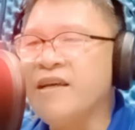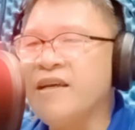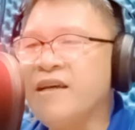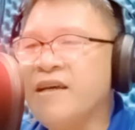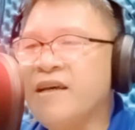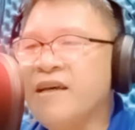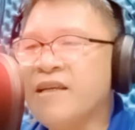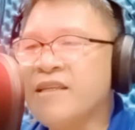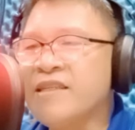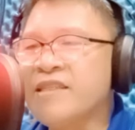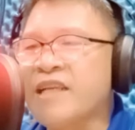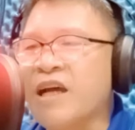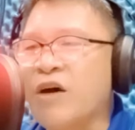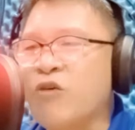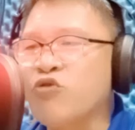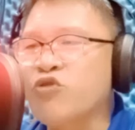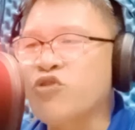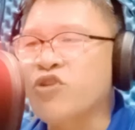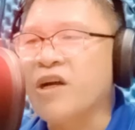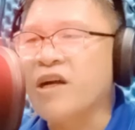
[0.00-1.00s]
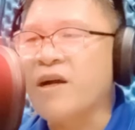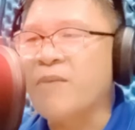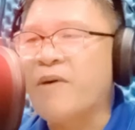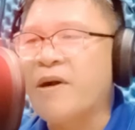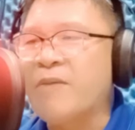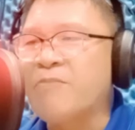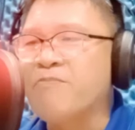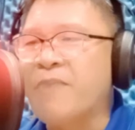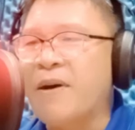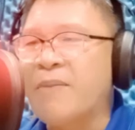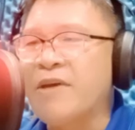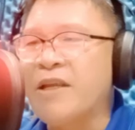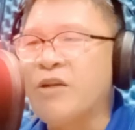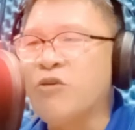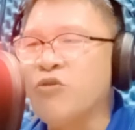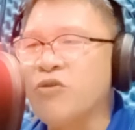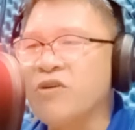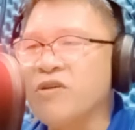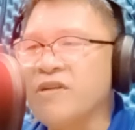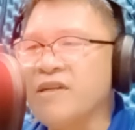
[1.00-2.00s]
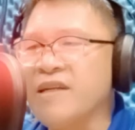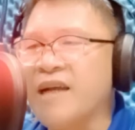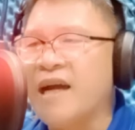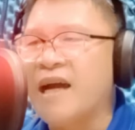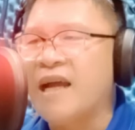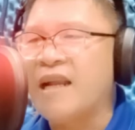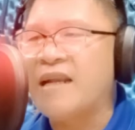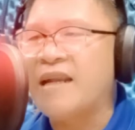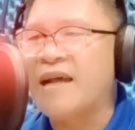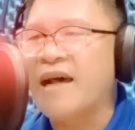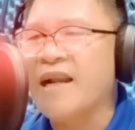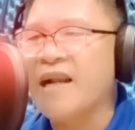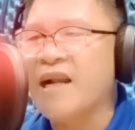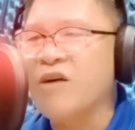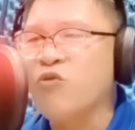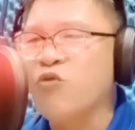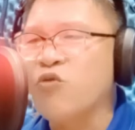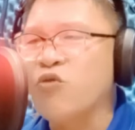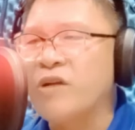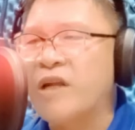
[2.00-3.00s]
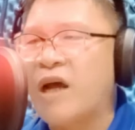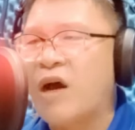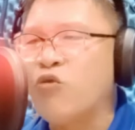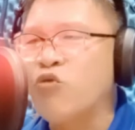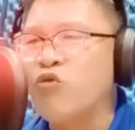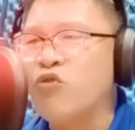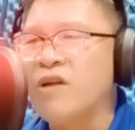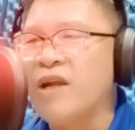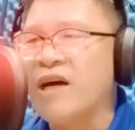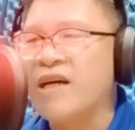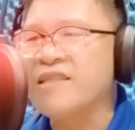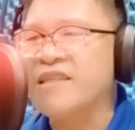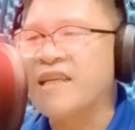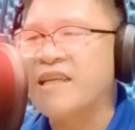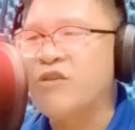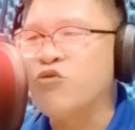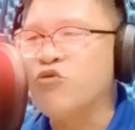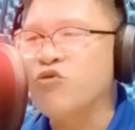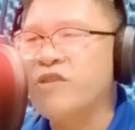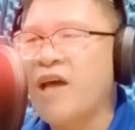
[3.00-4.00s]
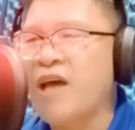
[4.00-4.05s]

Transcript: sa usa ka pagpamilok nga larag ug nahunlak sa yuta.